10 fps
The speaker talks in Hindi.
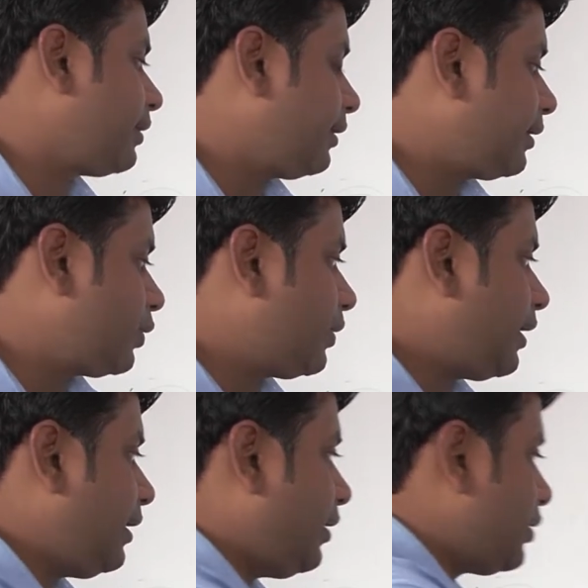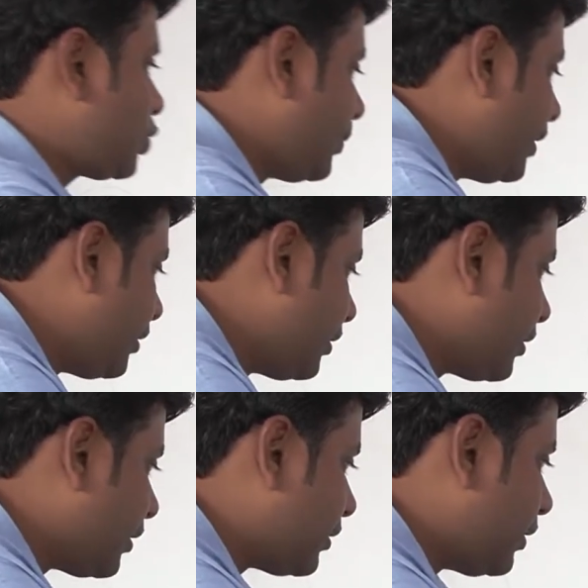ये कनेक्ट हो रहा है और इसको मैं
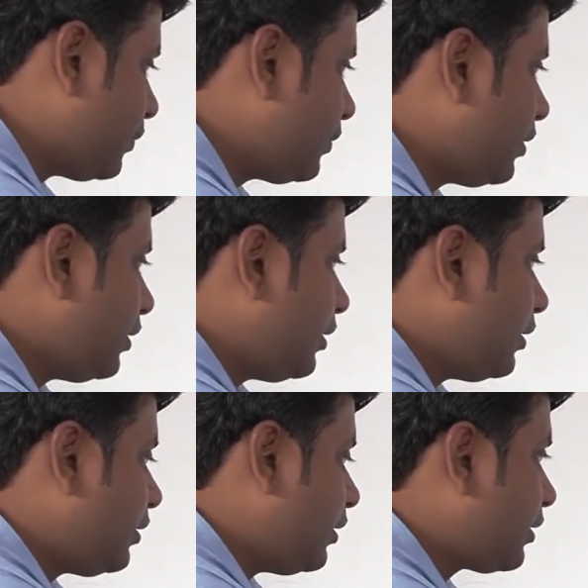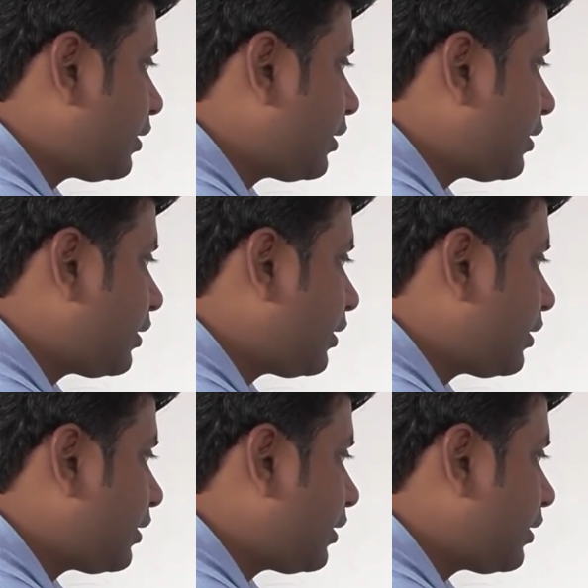डन करता हूँ डन